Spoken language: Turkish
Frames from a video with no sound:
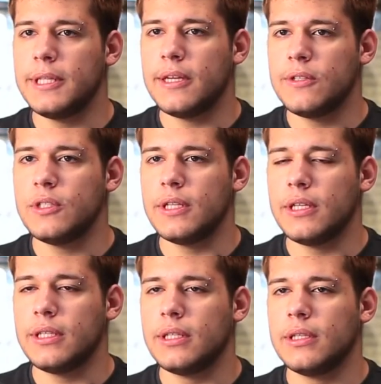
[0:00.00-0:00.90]
bir
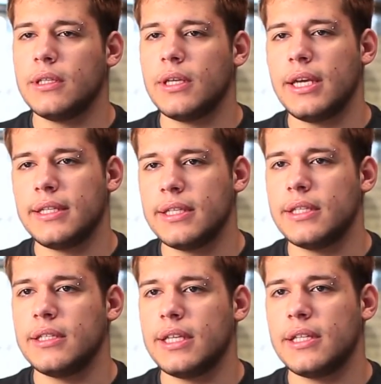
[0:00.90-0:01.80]
derecede e,
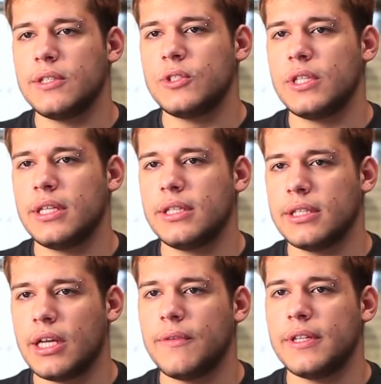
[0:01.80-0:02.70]
ekranın ya da işte
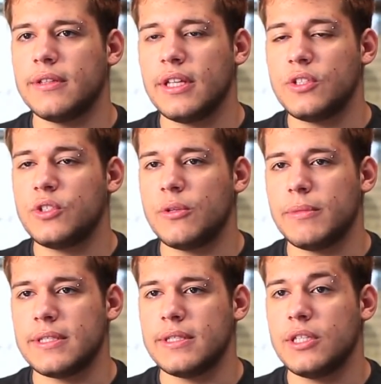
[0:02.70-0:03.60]
klavyenin
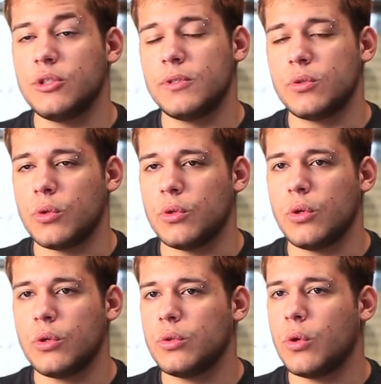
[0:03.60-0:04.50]
değiştirilmesinde hiçbir
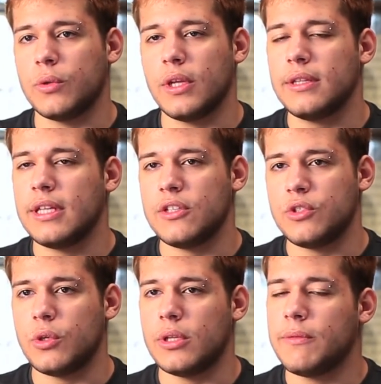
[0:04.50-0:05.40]
sorun yok. Doğrudan
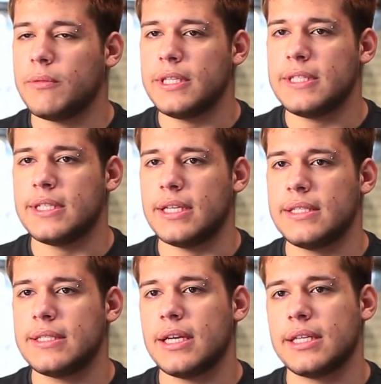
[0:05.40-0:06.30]
değiştiriyorlar ve
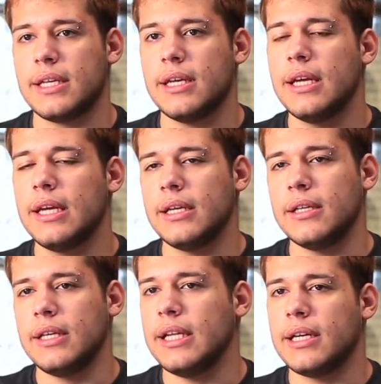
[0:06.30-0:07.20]
bilgisayarını sanki
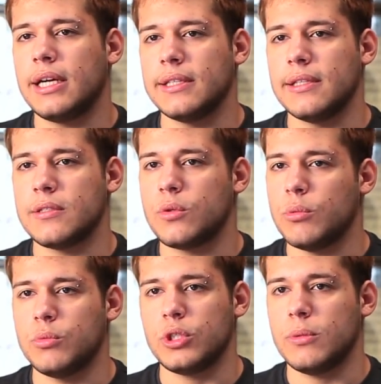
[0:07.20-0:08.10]
e, ilk aldığınız
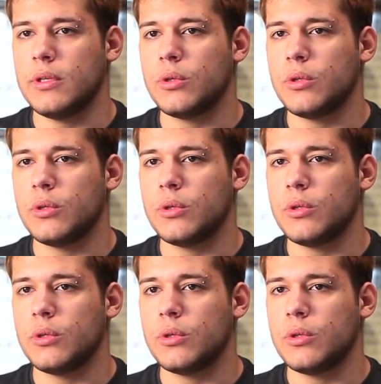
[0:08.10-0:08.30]
günmüş gibi